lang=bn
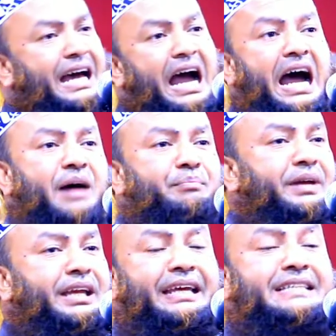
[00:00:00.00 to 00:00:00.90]
না
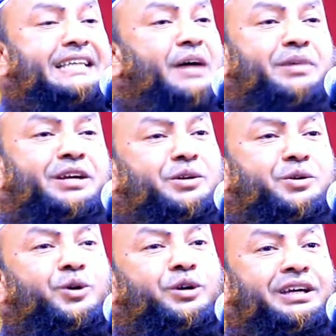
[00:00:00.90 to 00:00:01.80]
মেনে যাবেন
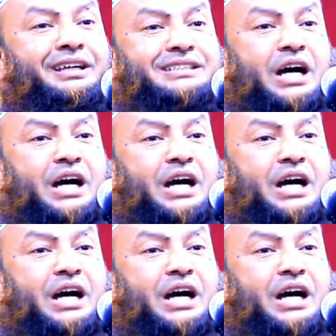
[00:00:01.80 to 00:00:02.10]
কই